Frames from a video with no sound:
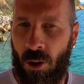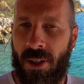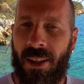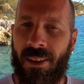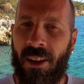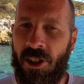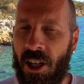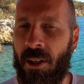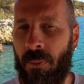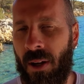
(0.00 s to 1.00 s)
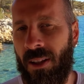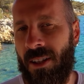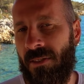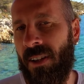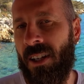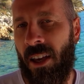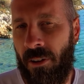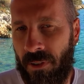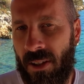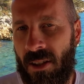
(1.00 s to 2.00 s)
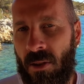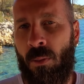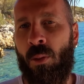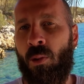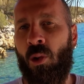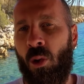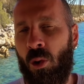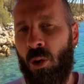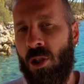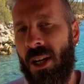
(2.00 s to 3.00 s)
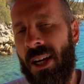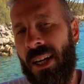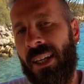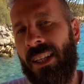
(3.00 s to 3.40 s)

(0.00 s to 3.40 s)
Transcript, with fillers: O yüzden dalış ekipmanlarınızı ve kıyafetinizi mümkün oldukça